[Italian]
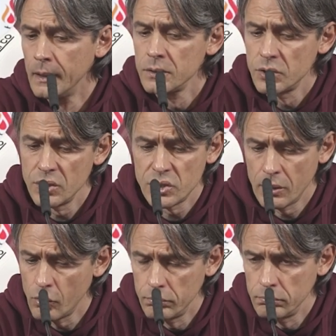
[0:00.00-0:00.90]
Sì, sì,
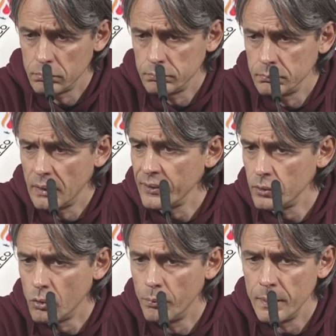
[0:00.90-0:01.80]
con, ha
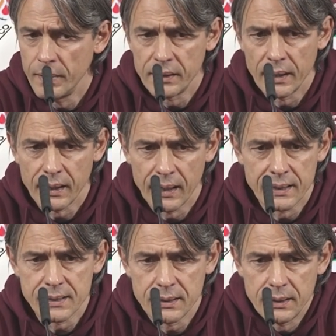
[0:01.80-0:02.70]
fatto i complimenti ai
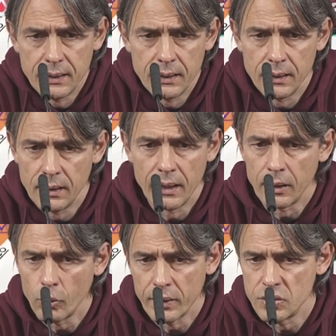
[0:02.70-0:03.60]
ragazzi, li ha
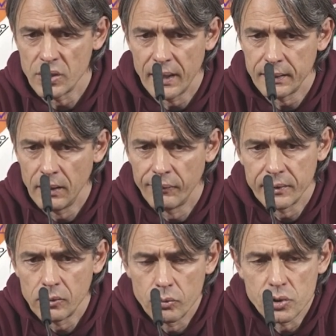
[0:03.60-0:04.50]
incoraggiati, l'ha
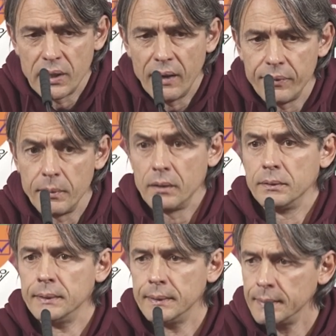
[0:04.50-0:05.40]
fatto allo staff, ma
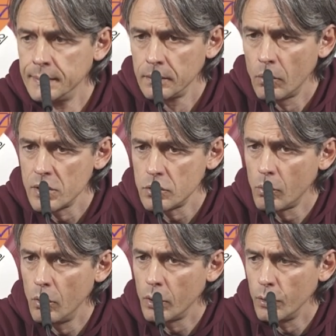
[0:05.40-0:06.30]
questo è
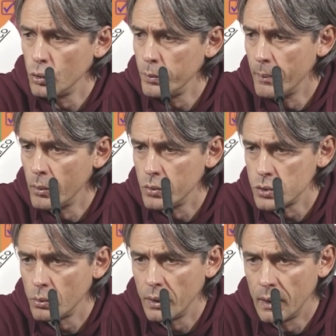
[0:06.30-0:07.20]
quello che noi dobbiamo
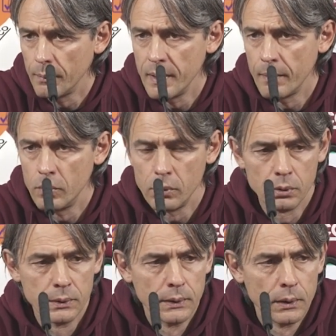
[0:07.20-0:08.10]
costruire.
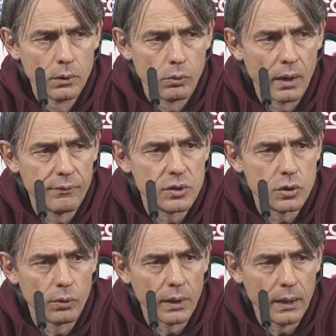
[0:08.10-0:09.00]
Abbiamo una
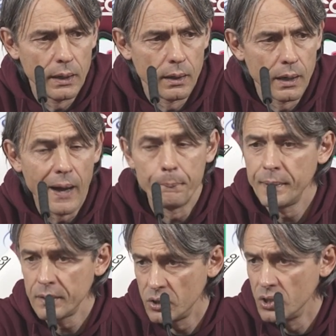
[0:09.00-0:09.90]
visione
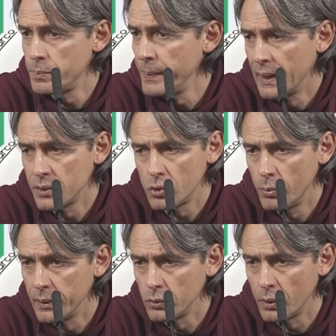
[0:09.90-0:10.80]
ampia, ci dispiace,
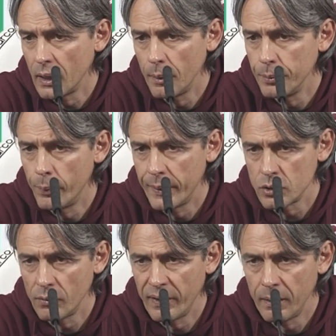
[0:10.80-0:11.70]
dobbiamo tornare al più
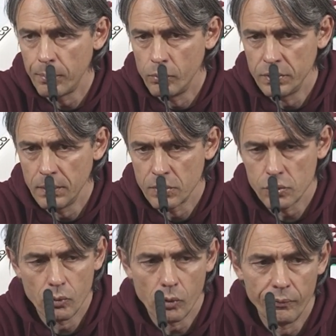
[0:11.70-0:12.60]
presto a fare punti, ma
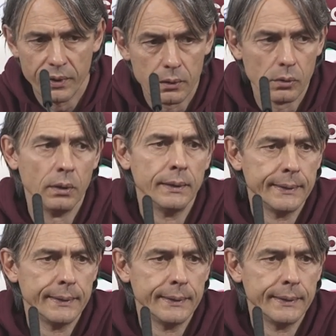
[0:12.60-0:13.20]
sono convinto,